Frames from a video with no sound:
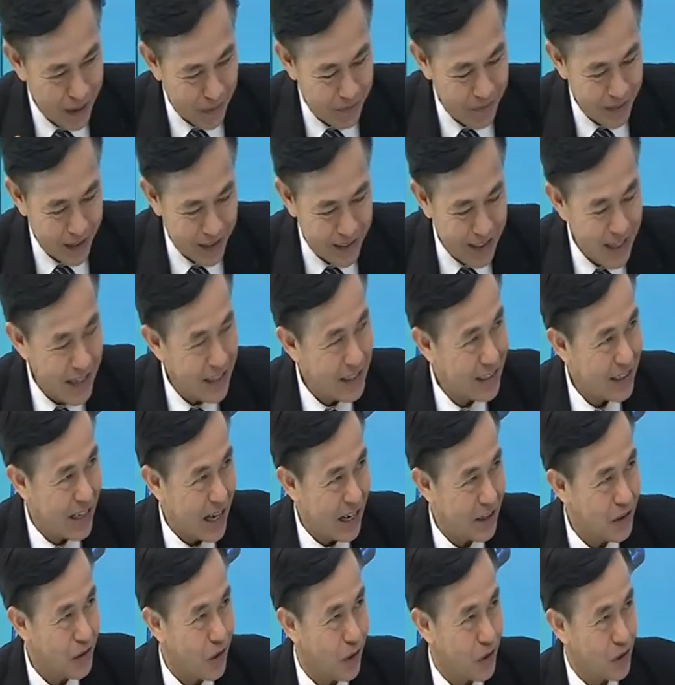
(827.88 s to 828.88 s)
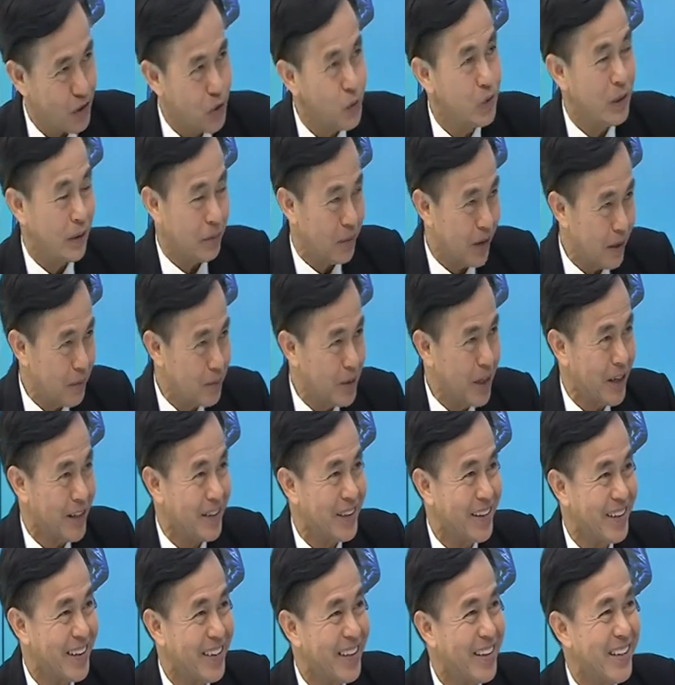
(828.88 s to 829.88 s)
รถแมพทางด้านการต่อสู้กับคอร์รัปชัน
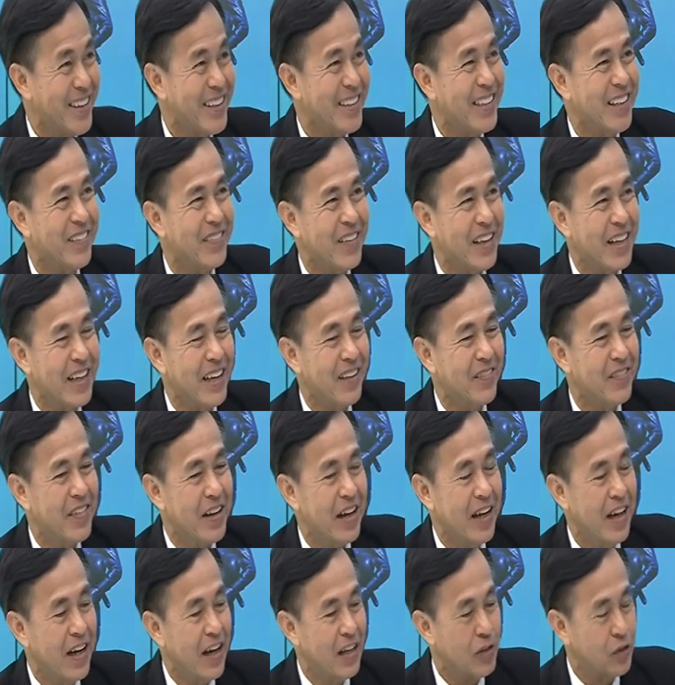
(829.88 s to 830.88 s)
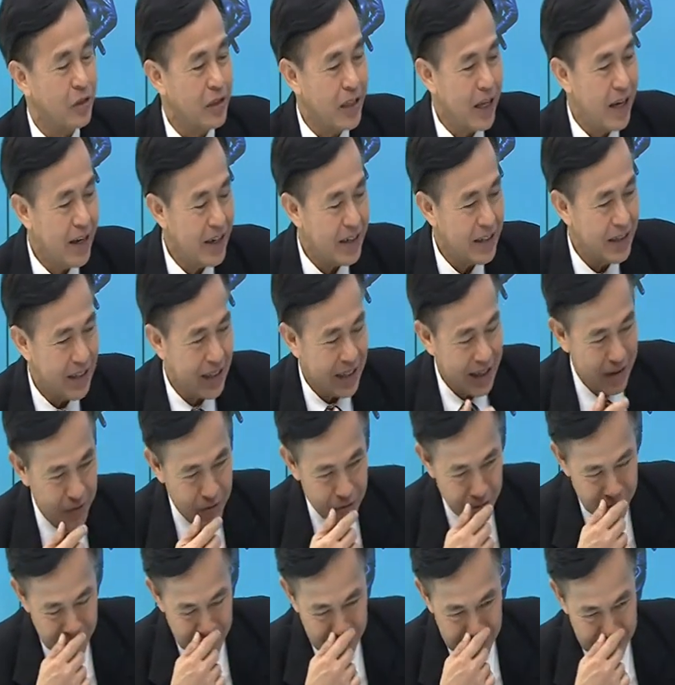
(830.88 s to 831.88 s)
ใช่ไหมครับ สุดท้ายนะครับ
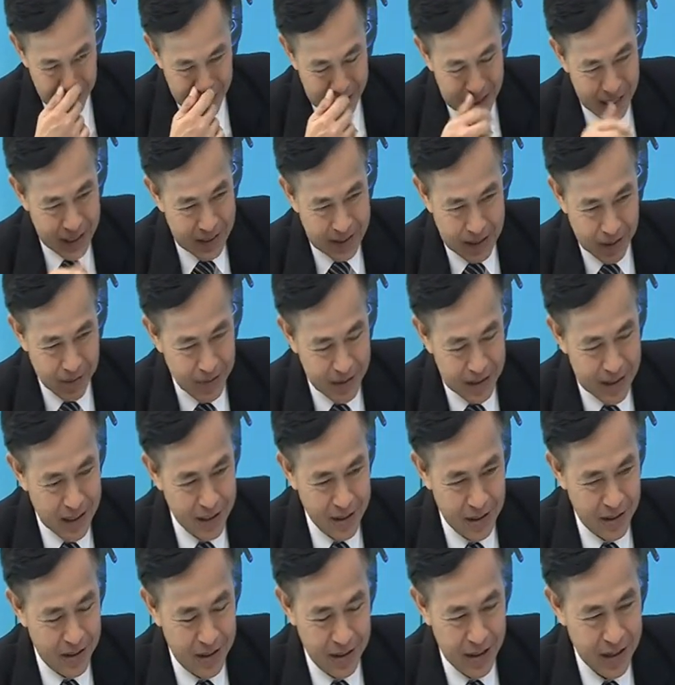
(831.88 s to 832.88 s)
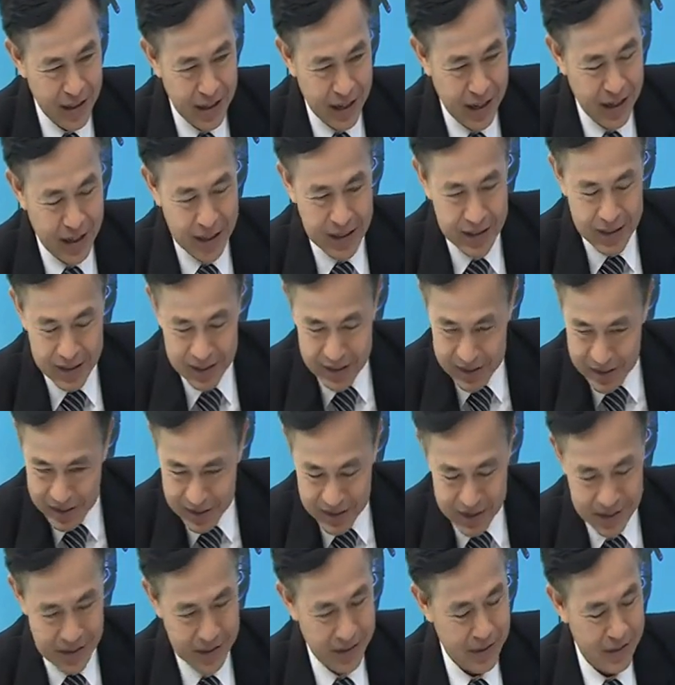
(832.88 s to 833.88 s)
คุณมานาจับเรื่องของการ
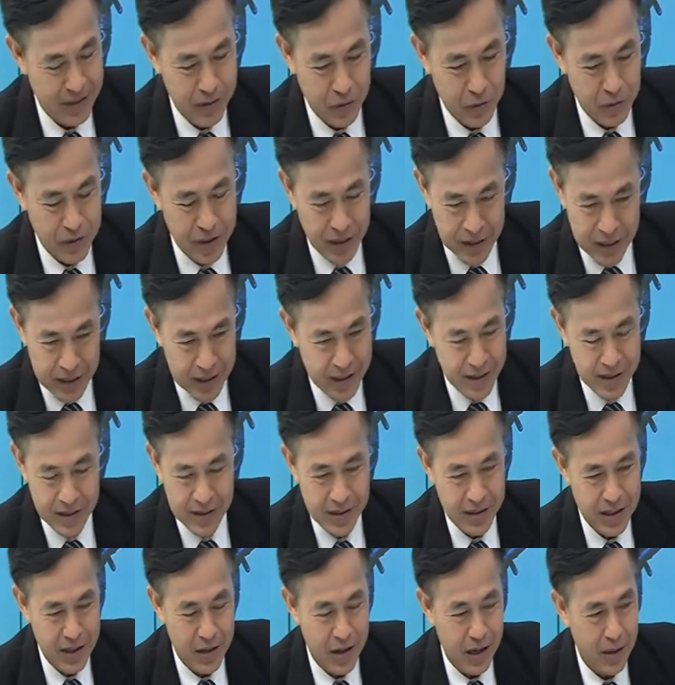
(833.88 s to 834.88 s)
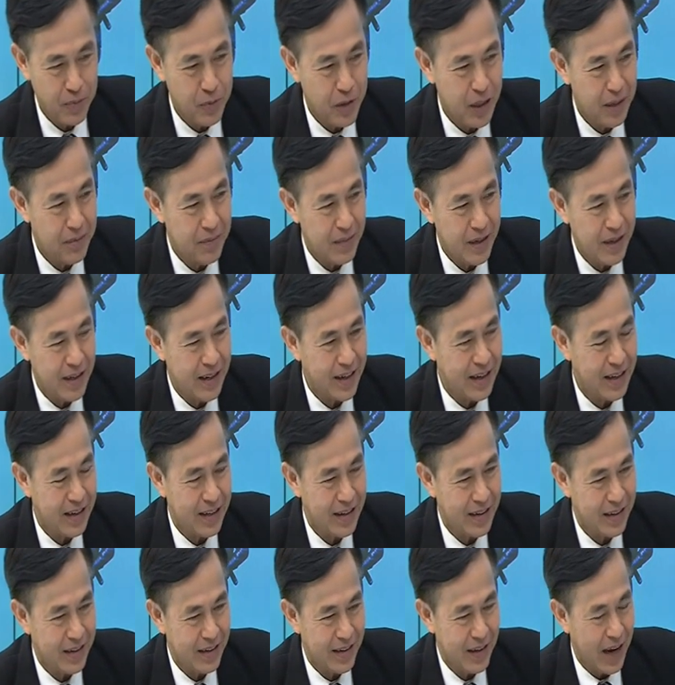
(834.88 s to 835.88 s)
ทุจริตเรื่องคอร์รัปชันมา
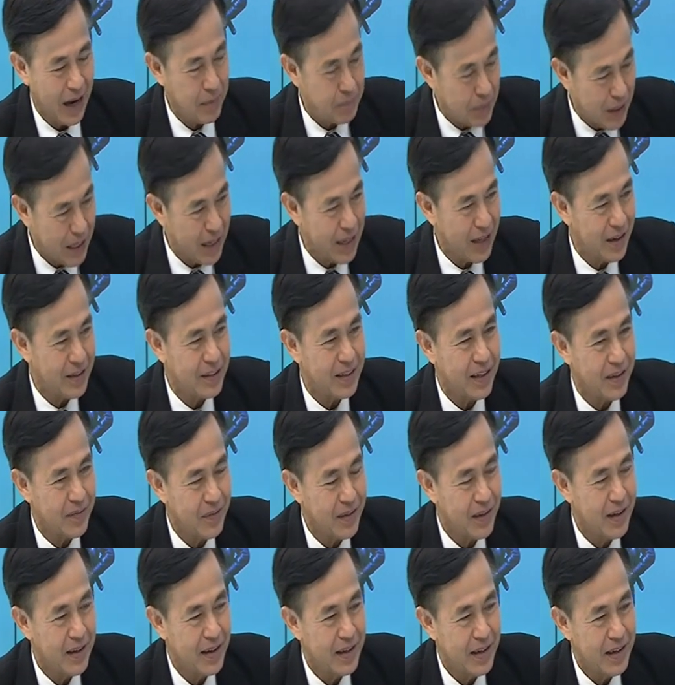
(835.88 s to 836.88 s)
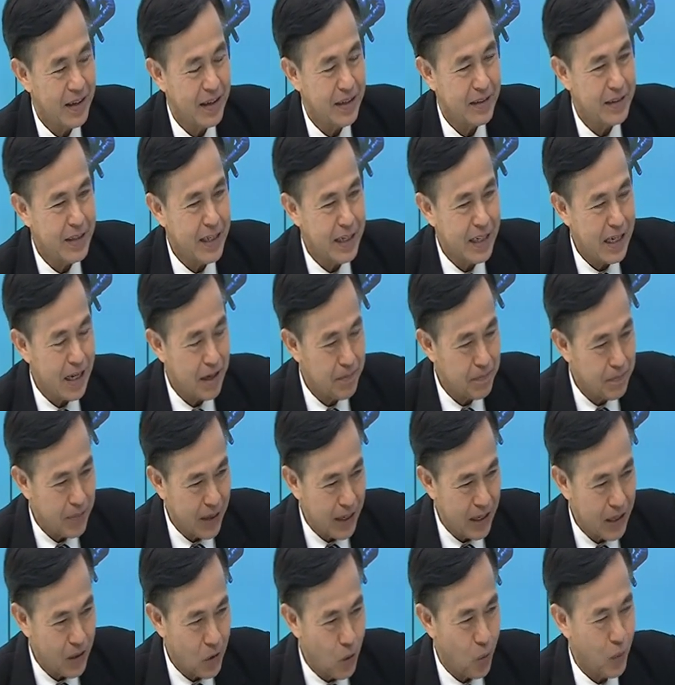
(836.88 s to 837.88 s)
หลายปีแล้วเนี่ยยิ่งเข้า
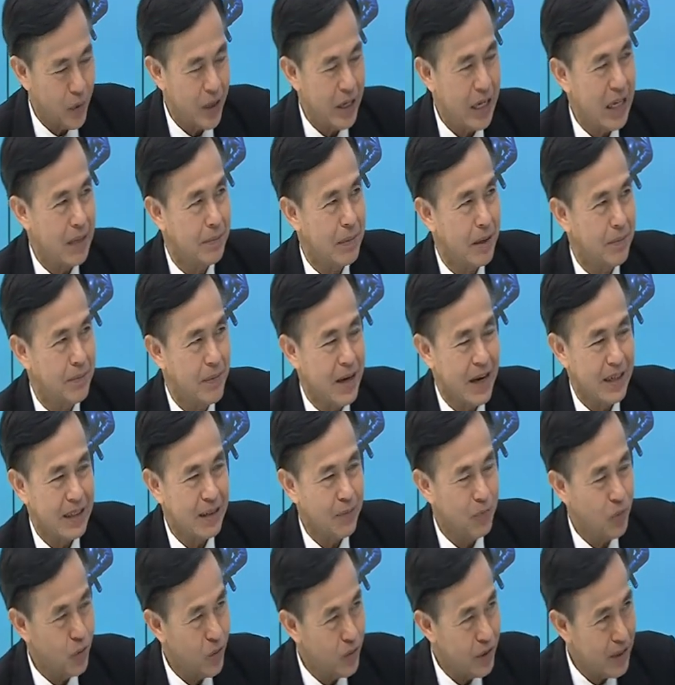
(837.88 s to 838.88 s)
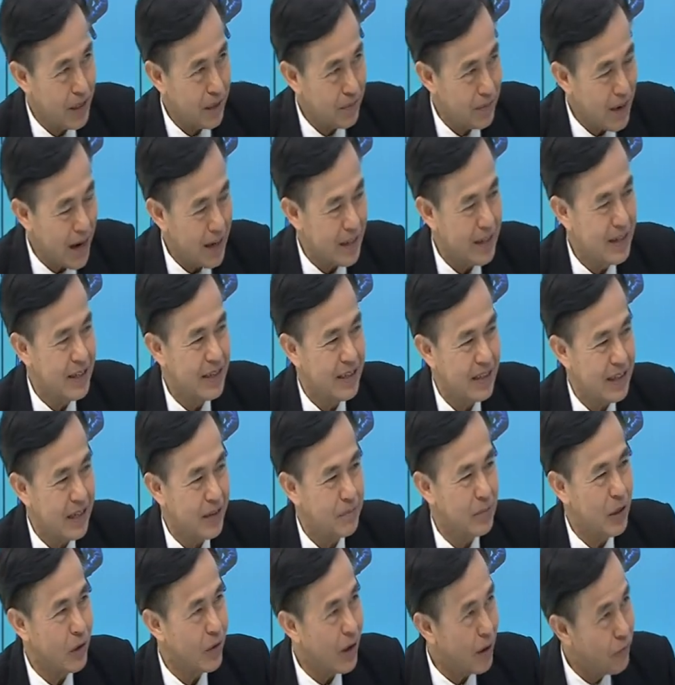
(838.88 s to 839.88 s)
ไปคลุกคลีกับมันมาก รับรู้เรื่องมากขึ้น
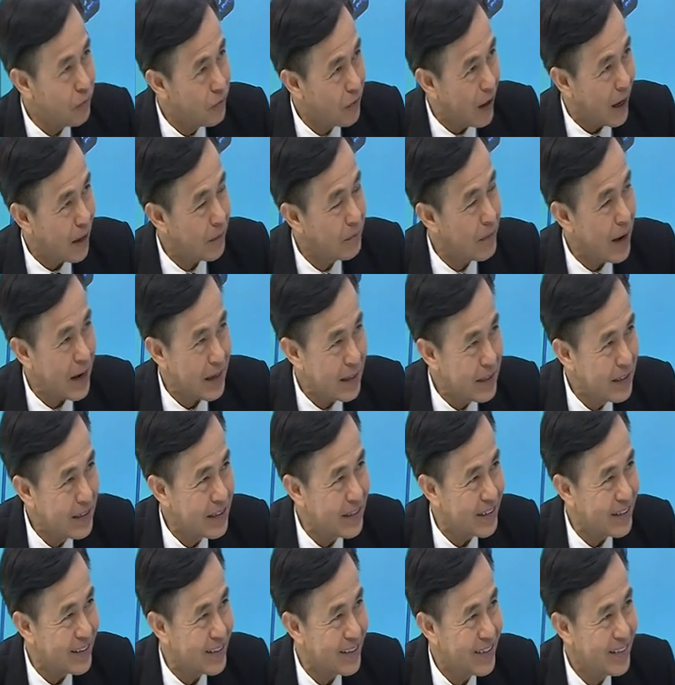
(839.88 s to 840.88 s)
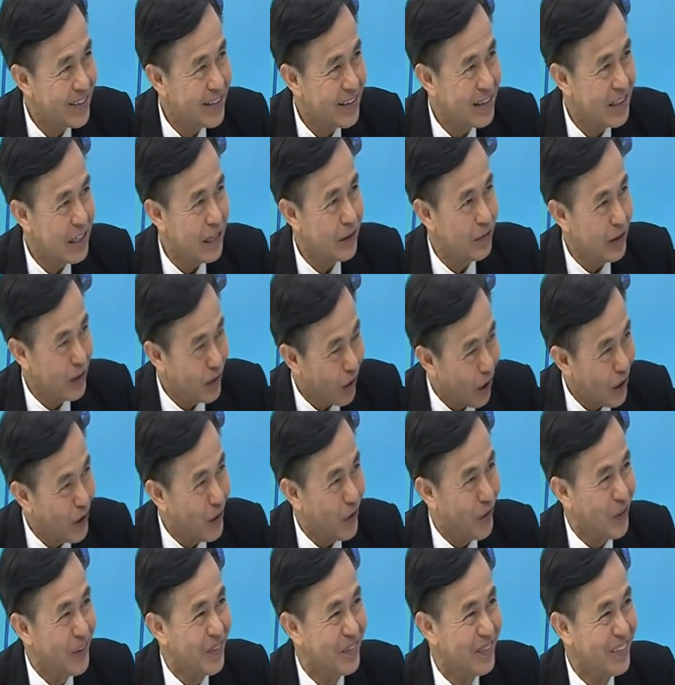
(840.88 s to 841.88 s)
เนี่ยมีความหวังมากขึ้น หรือว่าน้อย
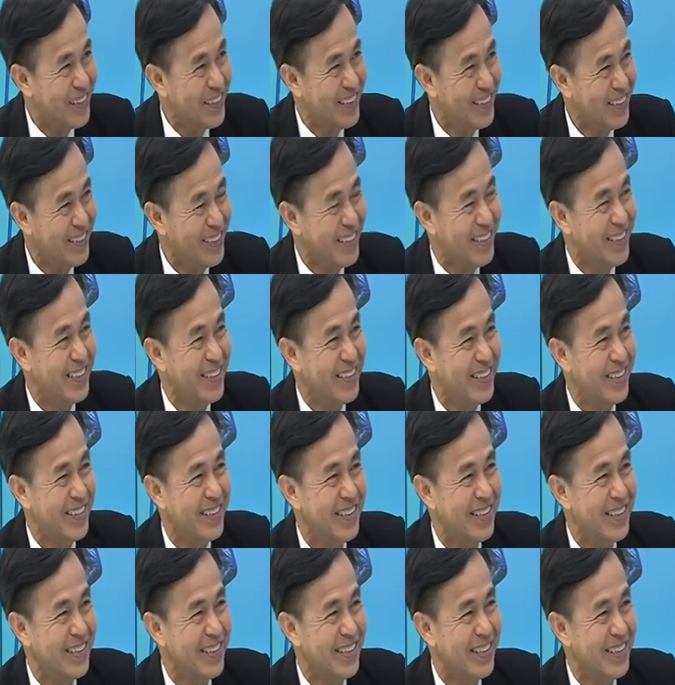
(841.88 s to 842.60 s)
ลงครับ